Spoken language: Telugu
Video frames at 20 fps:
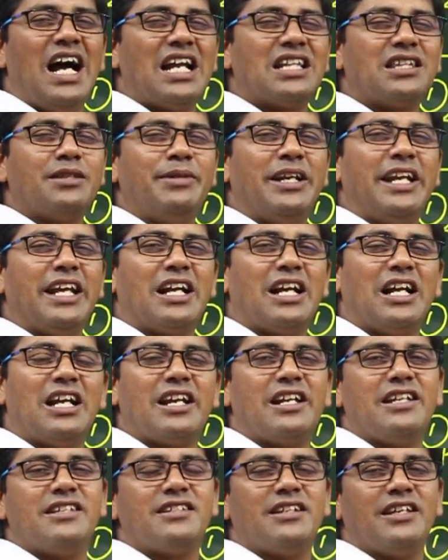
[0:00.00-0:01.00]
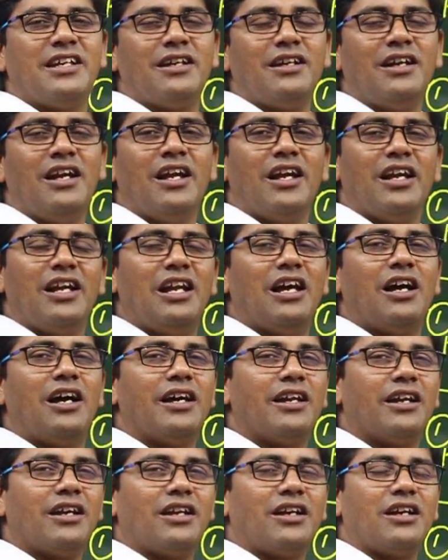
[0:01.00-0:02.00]
అర్థమెటికల్ రీజనింగ్ ఇలా
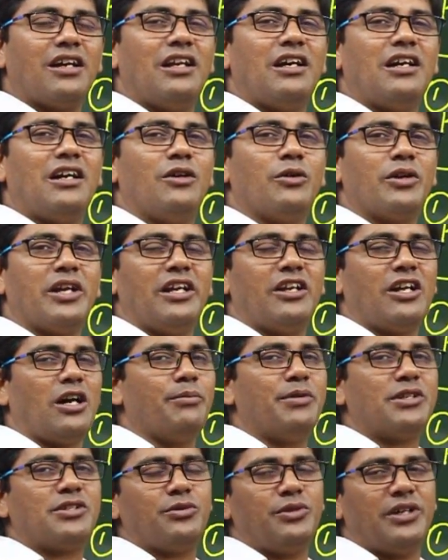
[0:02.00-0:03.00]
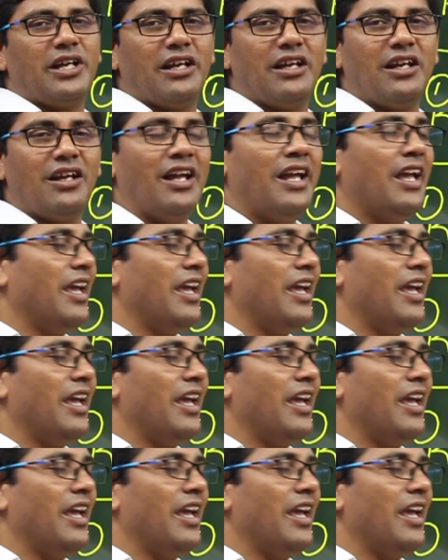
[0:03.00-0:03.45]
రకరకాల ఒకే టాపిక్స్ ఉంటాయి